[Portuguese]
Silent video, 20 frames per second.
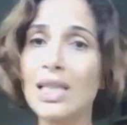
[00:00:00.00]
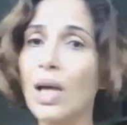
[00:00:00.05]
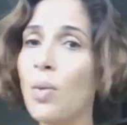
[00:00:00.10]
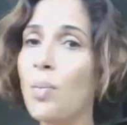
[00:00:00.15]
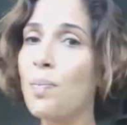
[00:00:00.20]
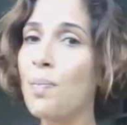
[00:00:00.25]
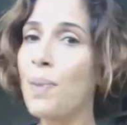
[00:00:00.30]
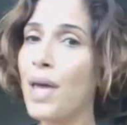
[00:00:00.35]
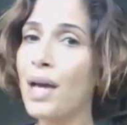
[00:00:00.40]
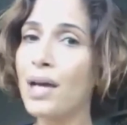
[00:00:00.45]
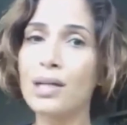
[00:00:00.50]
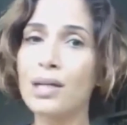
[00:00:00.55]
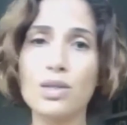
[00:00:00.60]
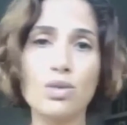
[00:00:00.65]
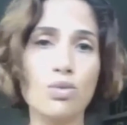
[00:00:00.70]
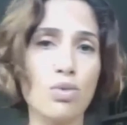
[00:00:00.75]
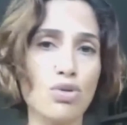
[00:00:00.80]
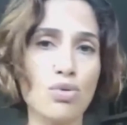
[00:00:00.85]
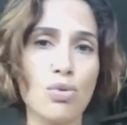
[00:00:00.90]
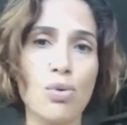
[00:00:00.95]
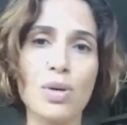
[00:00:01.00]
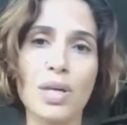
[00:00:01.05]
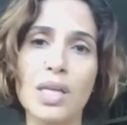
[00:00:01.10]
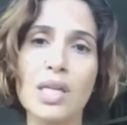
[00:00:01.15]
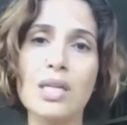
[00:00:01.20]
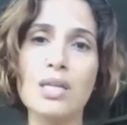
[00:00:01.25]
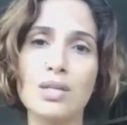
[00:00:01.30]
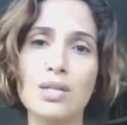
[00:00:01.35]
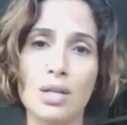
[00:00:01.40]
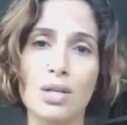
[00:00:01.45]
Não perca suas
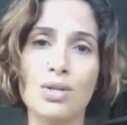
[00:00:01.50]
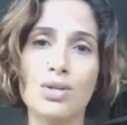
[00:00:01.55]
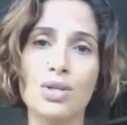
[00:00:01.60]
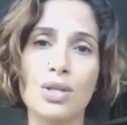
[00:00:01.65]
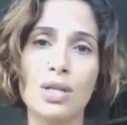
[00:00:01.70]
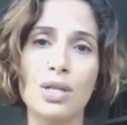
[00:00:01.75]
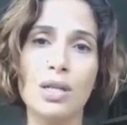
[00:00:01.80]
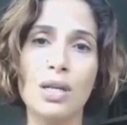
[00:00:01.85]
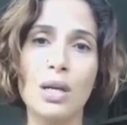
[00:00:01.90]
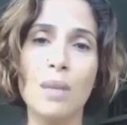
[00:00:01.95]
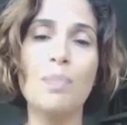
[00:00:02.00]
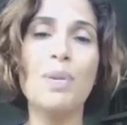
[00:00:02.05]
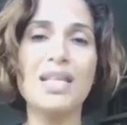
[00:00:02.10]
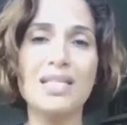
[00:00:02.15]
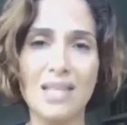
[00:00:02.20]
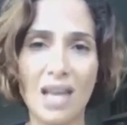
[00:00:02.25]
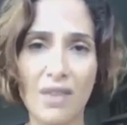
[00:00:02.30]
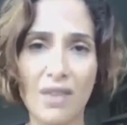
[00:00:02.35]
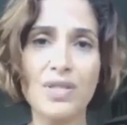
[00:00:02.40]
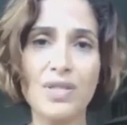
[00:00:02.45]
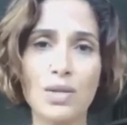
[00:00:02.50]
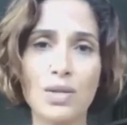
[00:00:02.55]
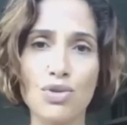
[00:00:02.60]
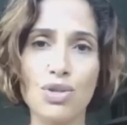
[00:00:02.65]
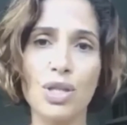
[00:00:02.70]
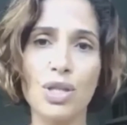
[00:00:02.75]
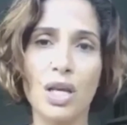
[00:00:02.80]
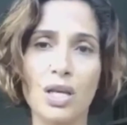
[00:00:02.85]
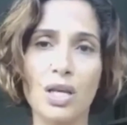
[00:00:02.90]
conquistas. Preserve seus